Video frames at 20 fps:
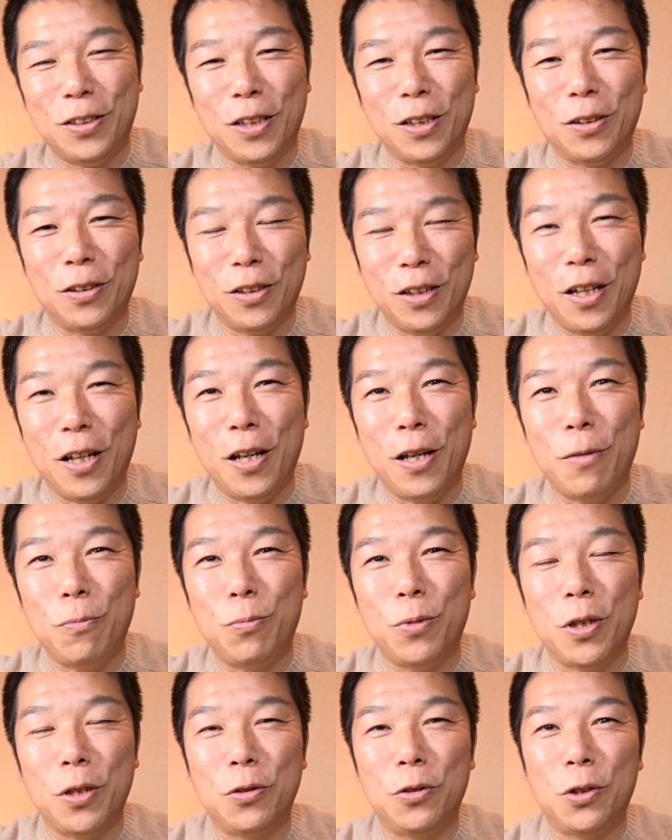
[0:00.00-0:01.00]
ぜね、
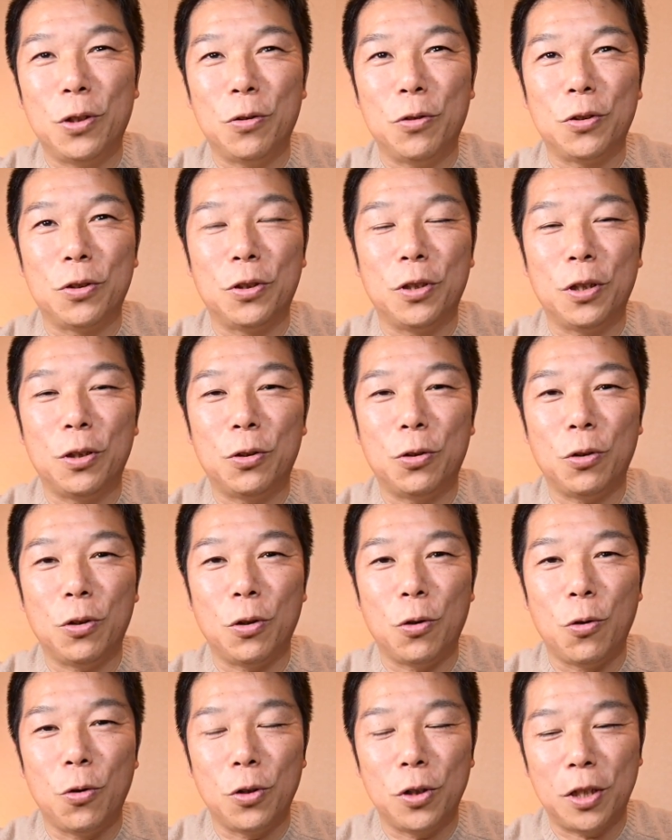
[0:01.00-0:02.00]
APS-C の Z
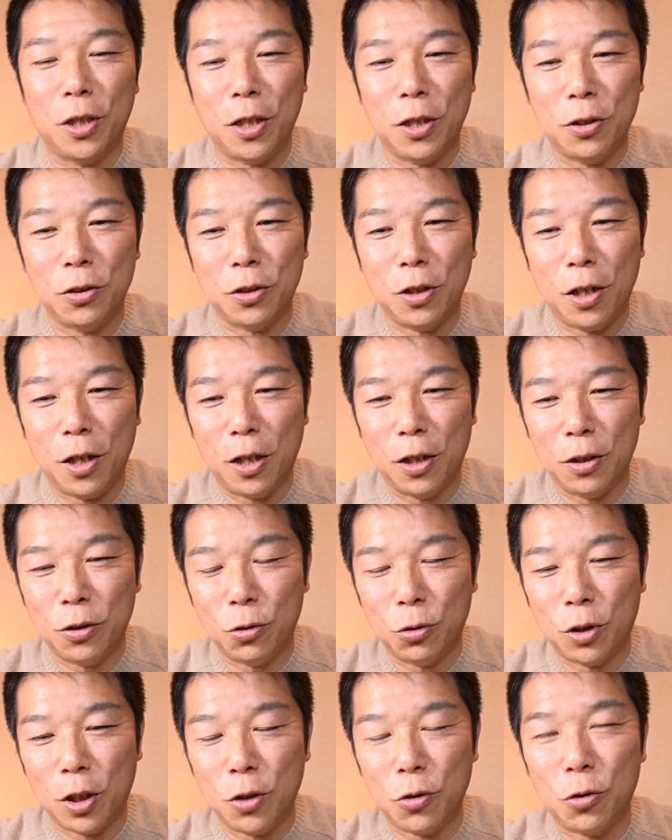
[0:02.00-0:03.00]
で本気レンズが
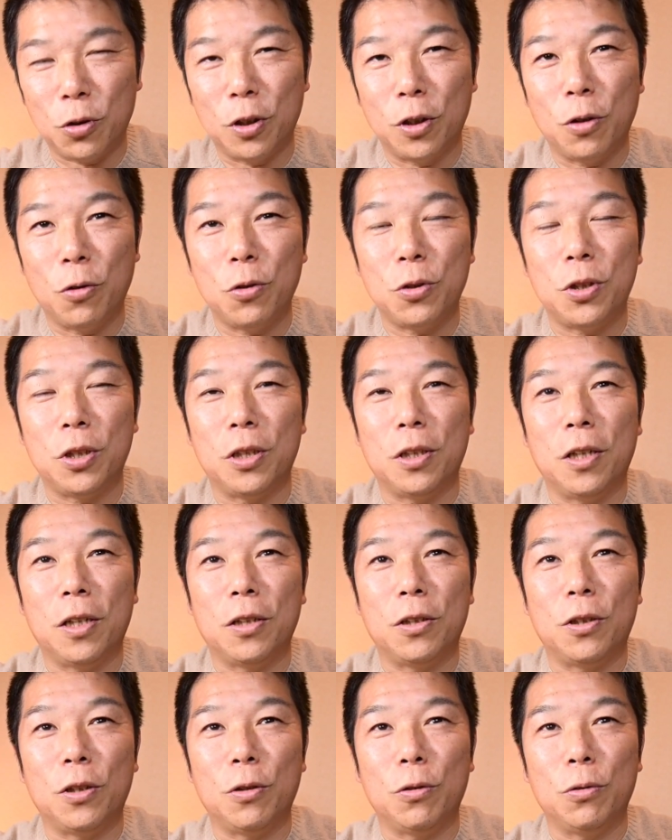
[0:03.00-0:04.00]
ちょっと短所で欲しい
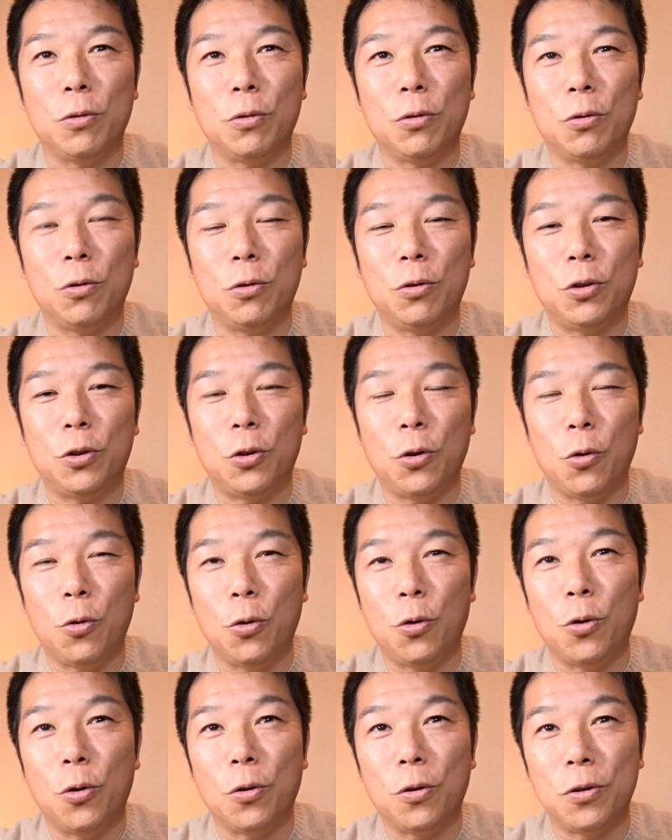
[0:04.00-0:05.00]
なっていう今日
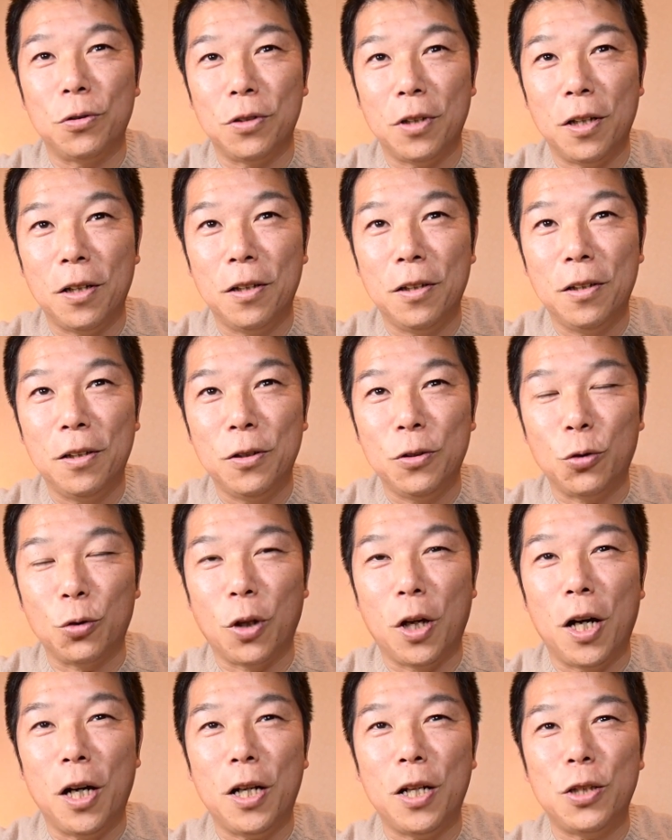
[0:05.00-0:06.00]
この頃ですね。ちょっ
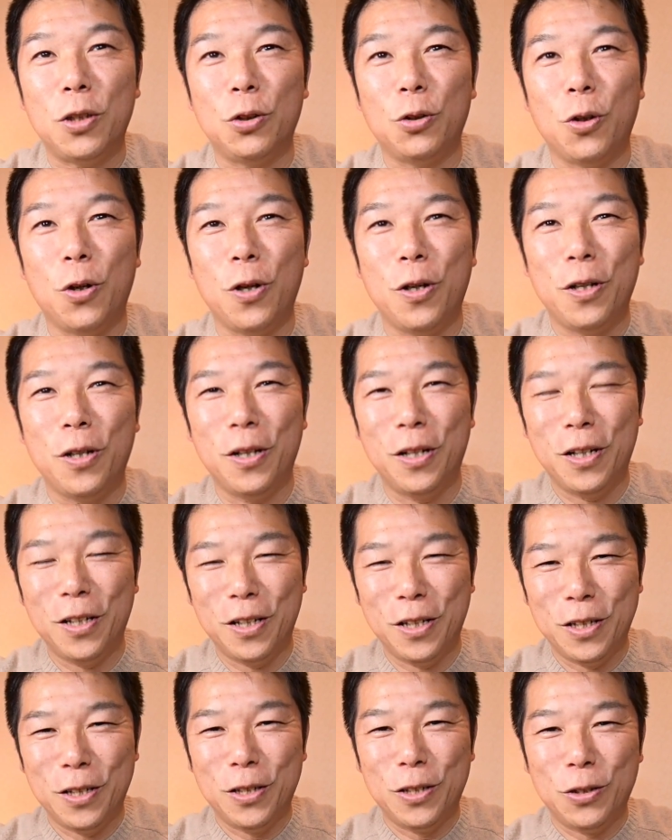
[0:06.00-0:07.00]
と話の
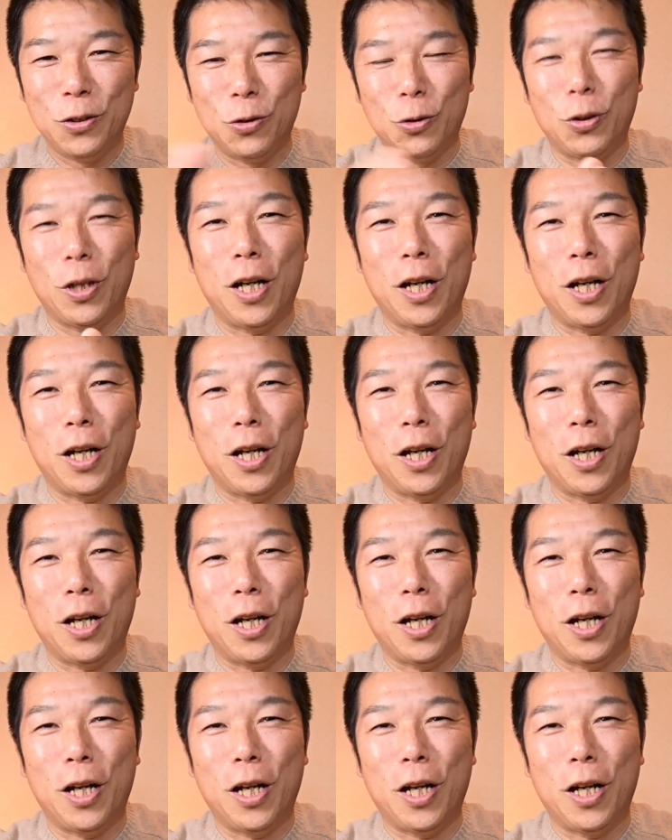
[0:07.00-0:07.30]
取